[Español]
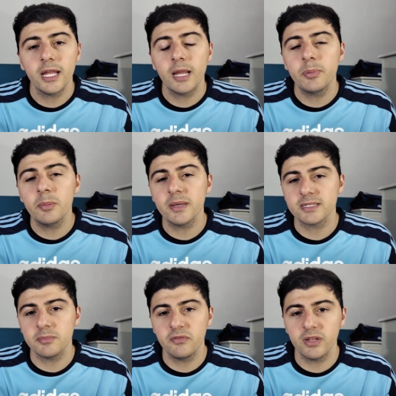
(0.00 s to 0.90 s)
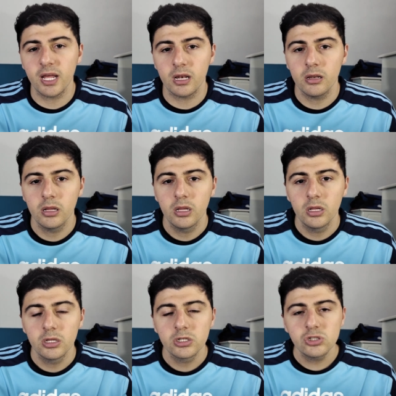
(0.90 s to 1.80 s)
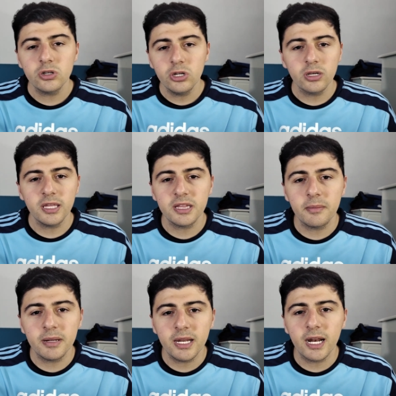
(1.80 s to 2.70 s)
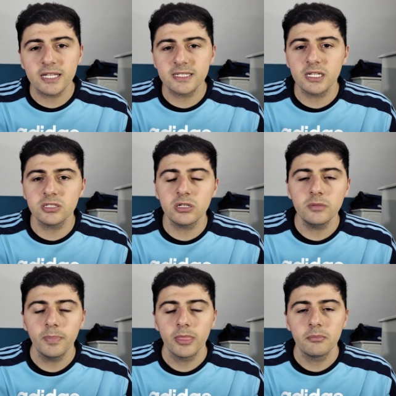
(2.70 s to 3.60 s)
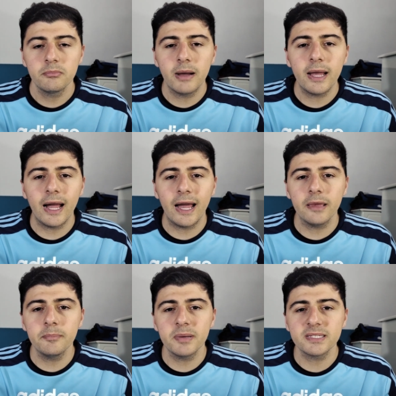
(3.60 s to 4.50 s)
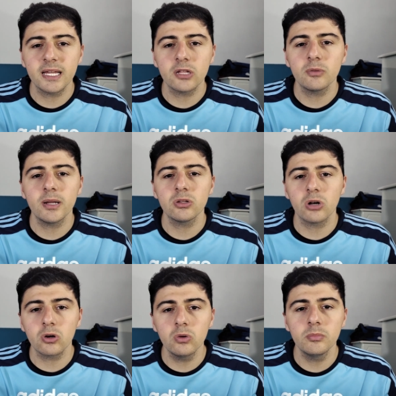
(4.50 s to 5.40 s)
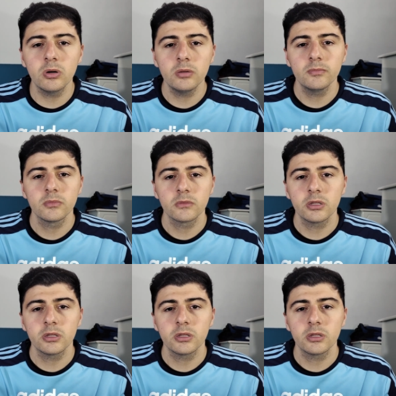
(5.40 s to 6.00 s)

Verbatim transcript: que en la propia semifinal. Yo creo que de esta manera la selección va a empezar a tomar otro rumbo.